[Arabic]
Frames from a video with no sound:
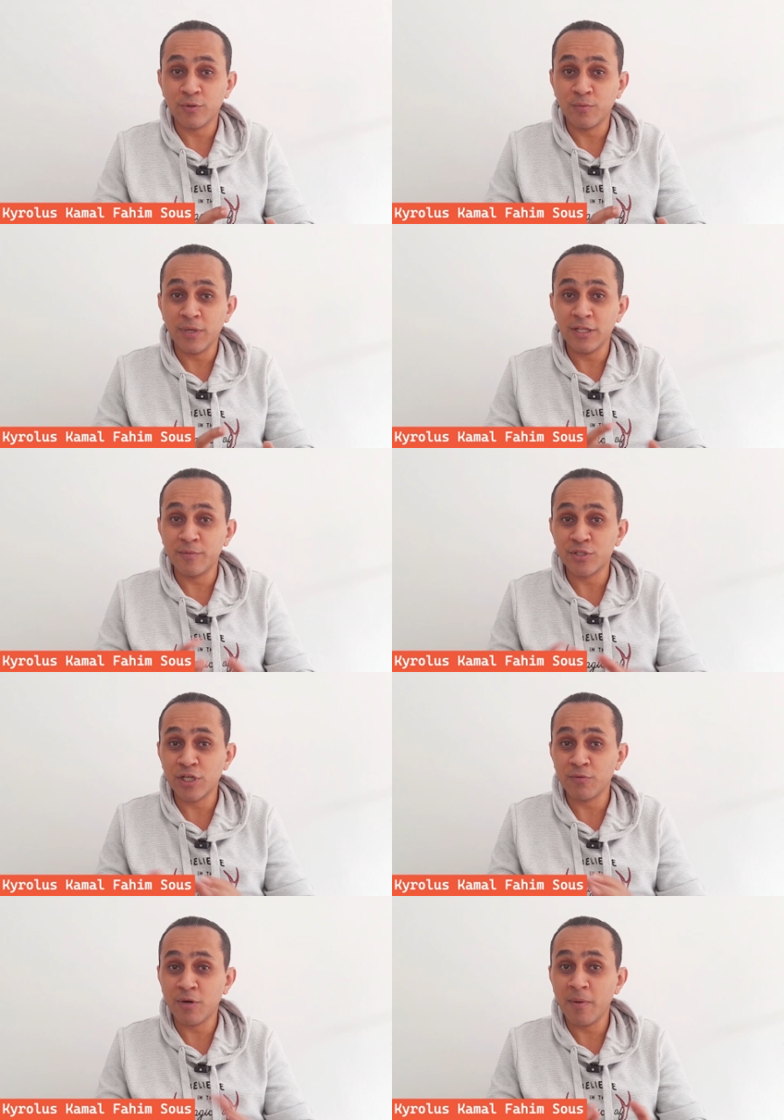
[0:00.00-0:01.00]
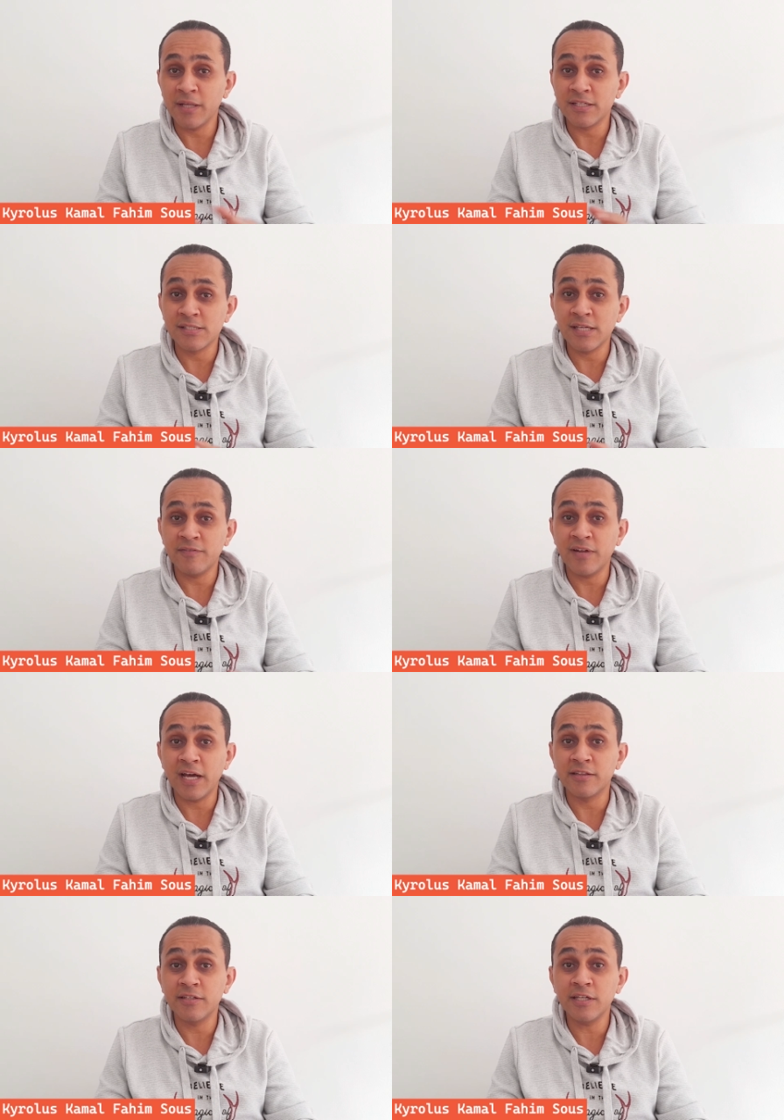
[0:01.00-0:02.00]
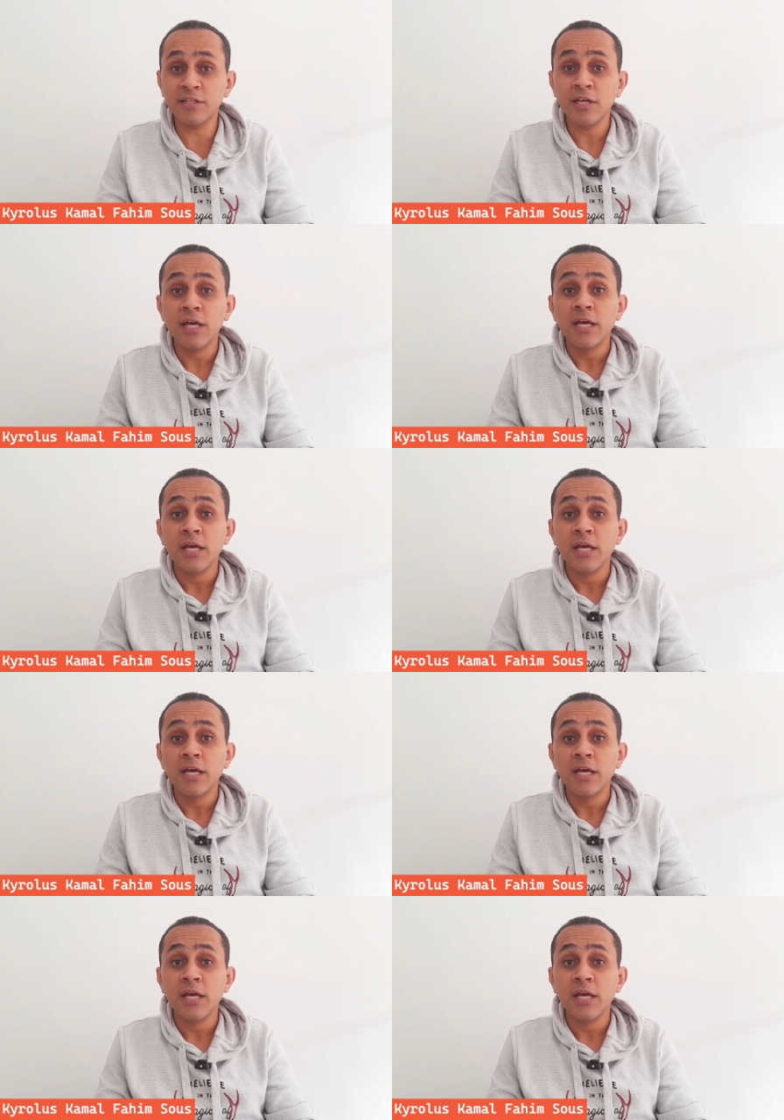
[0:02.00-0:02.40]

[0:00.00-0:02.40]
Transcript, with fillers: كومبايلر بيشتغلوا مع بعض ازاي في الحالتين